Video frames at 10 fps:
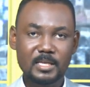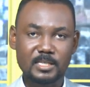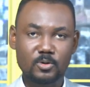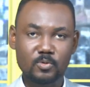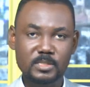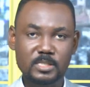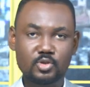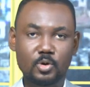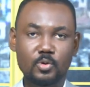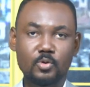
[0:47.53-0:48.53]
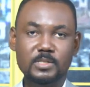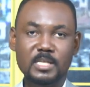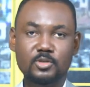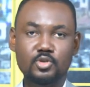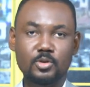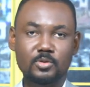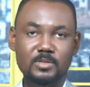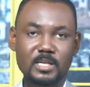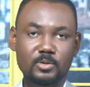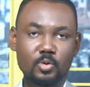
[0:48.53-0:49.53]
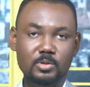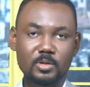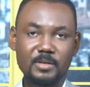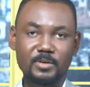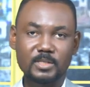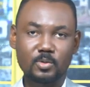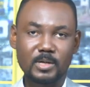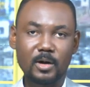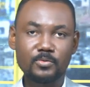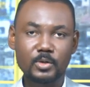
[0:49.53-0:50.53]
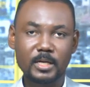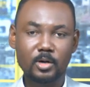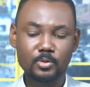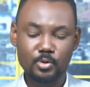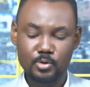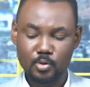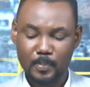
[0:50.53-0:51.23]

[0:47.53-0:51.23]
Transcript: qui constitueront l'ossature de cette autre livraison de la revue des Grandes Unes.